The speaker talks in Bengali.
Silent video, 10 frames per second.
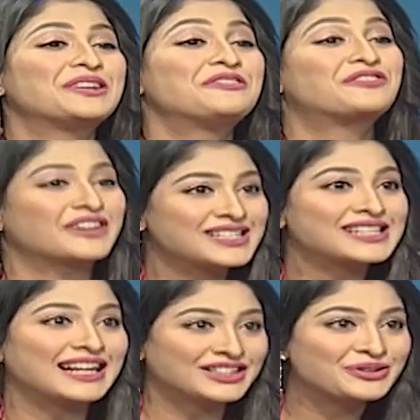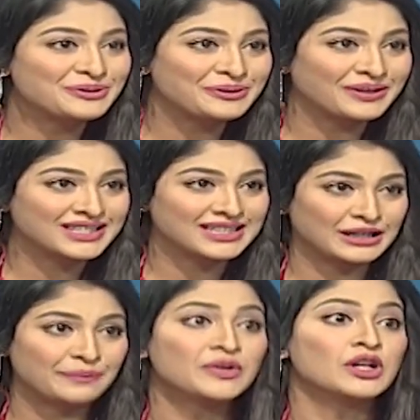যখন ফার্স্ট কাজ শুরু করেছিলে
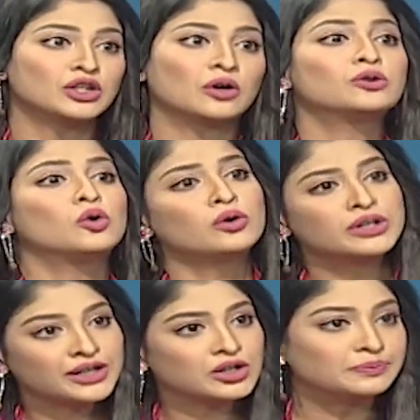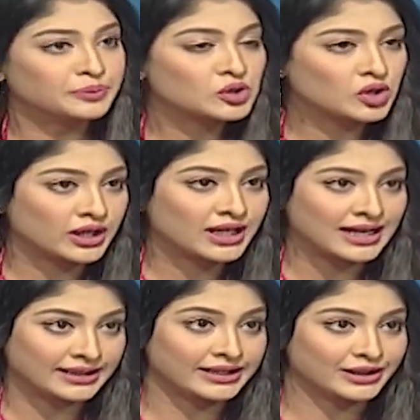তখন অন্যের কম্পোজ করা
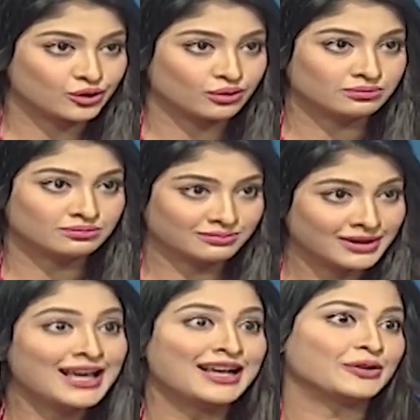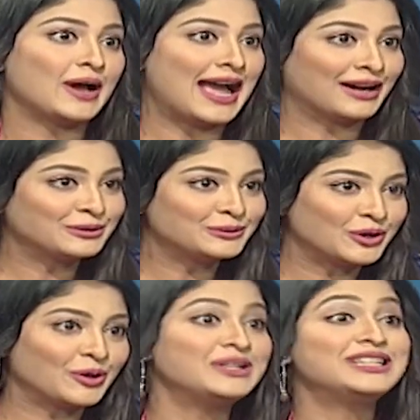গান গেছো তো এখন
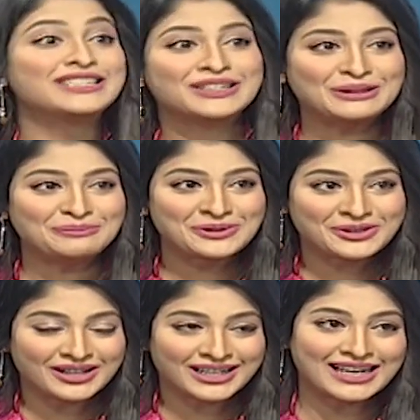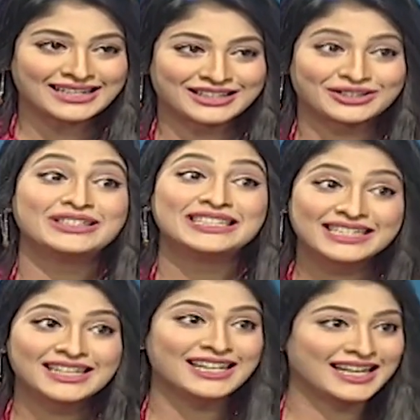যখন নিজের কম্পোজ করা গান গাচ্ছ
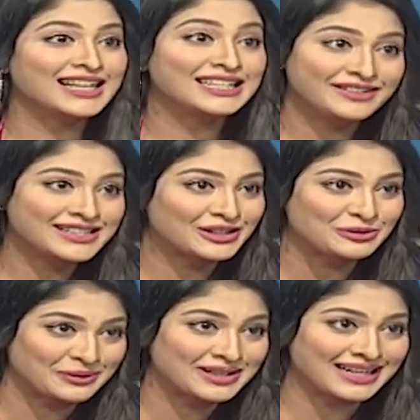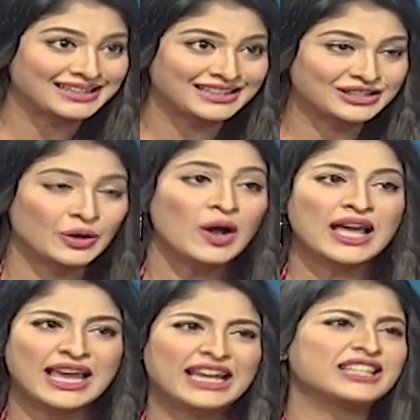নিজের লেখা লিরিক্সের উপর গান গাচ্ছ
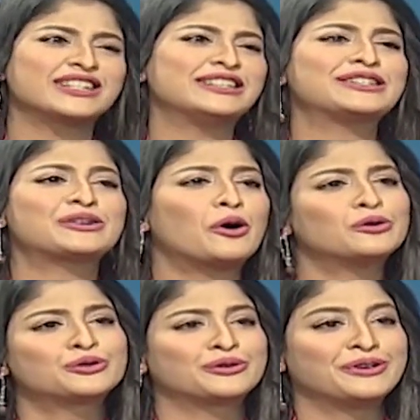এই জার্নিটা কখন শুরু